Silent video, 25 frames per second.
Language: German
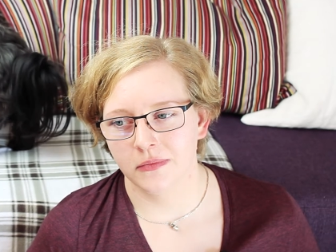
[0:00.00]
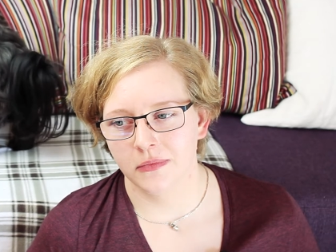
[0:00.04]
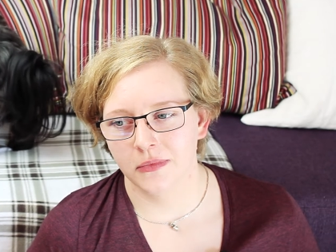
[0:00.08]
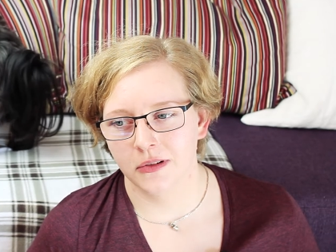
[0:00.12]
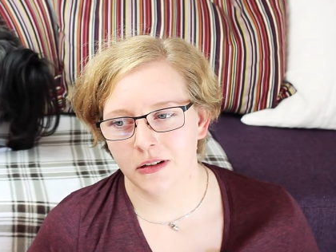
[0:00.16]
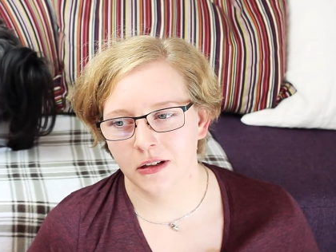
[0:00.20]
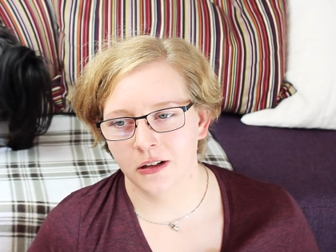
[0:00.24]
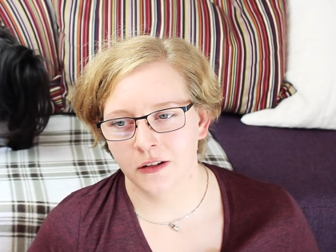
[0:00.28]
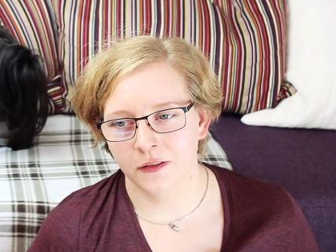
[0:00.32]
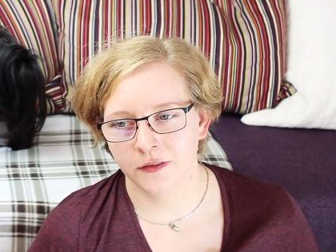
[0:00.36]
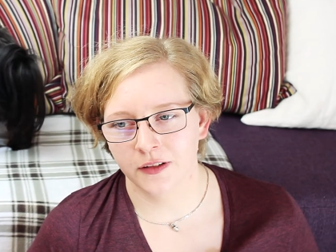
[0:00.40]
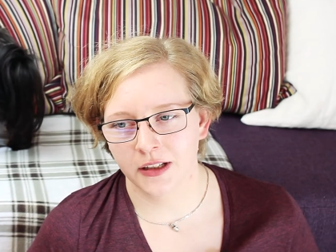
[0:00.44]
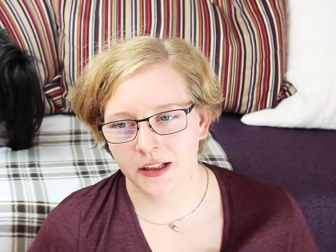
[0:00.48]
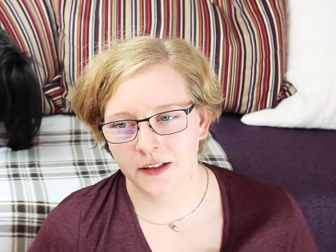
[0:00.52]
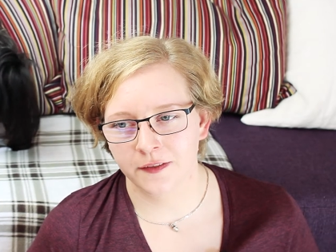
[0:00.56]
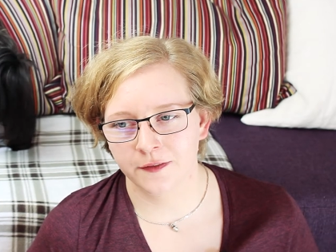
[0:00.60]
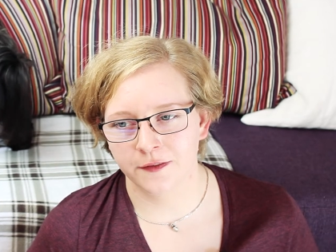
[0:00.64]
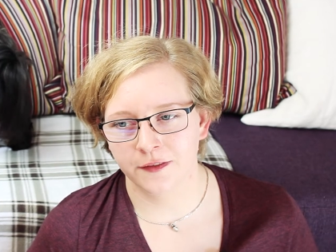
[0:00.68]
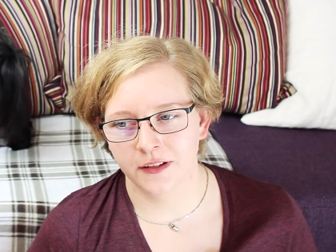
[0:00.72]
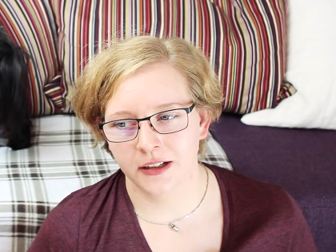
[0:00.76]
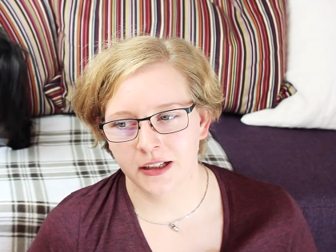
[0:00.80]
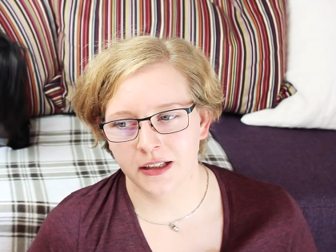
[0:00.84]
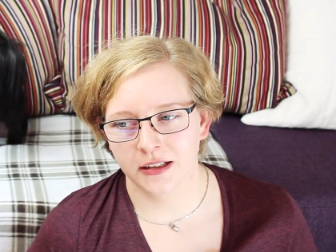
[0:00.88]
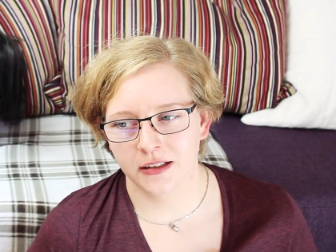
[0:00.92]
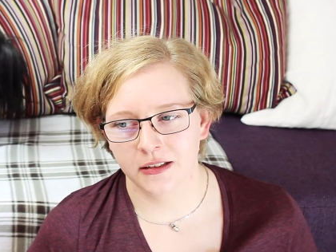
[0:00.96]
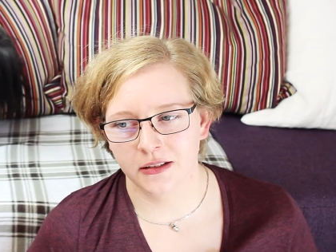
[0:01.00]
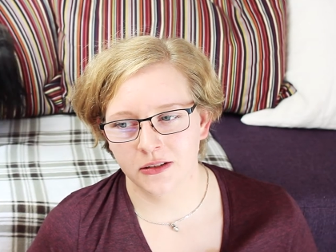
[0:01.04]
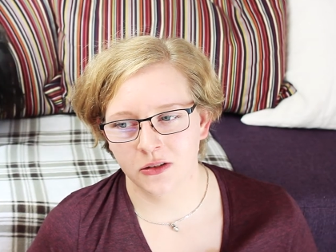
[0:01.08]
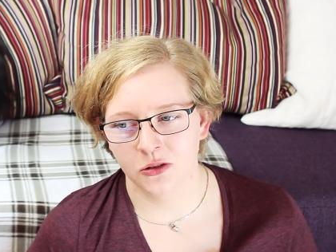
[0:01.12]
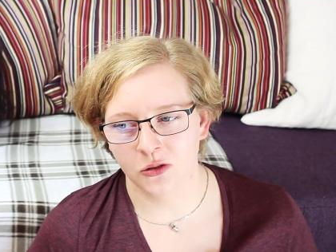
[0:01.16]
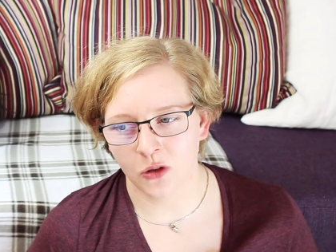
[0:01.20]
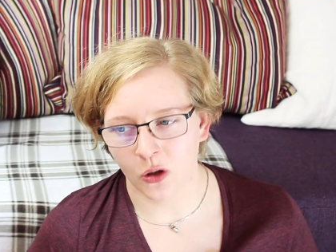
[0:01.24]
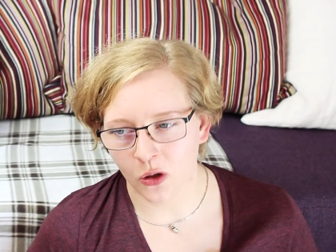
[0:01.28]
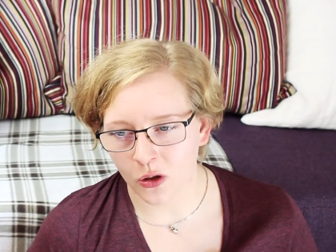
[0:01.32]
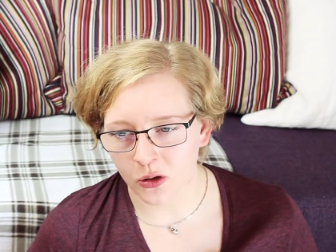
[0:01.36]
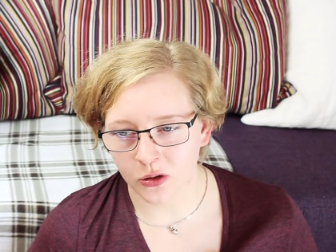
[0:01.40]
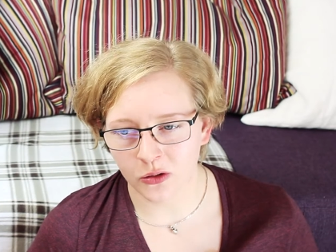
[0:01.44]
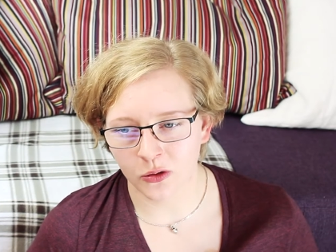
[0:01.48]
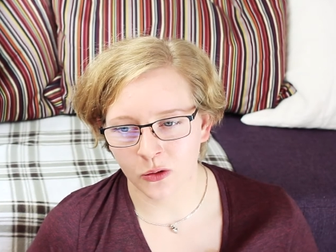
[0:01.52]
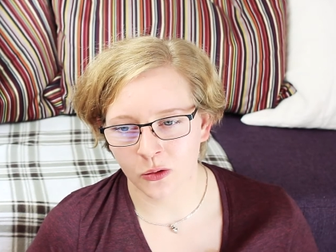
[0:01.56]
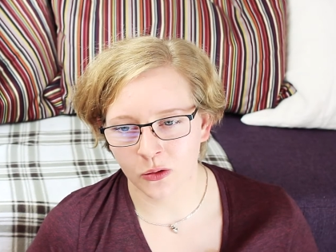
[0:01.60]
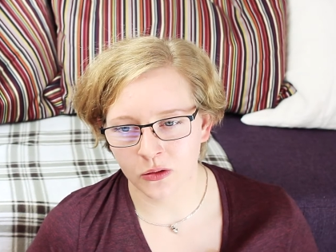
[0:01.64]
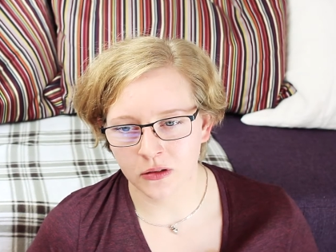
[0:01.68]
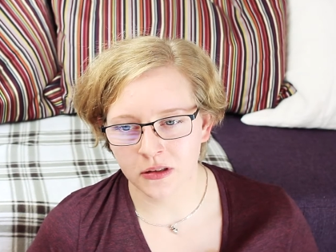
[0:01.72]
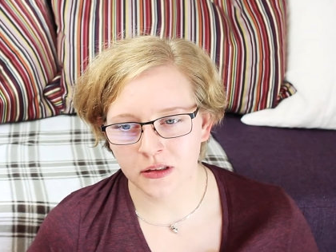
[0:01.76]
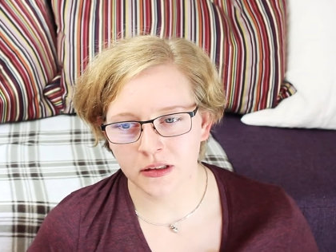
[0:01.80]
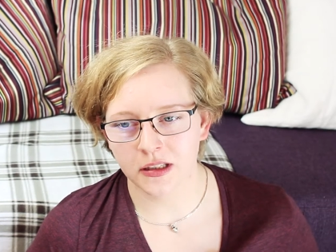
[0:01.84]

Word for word: auf jeden Fall noch ein Hund.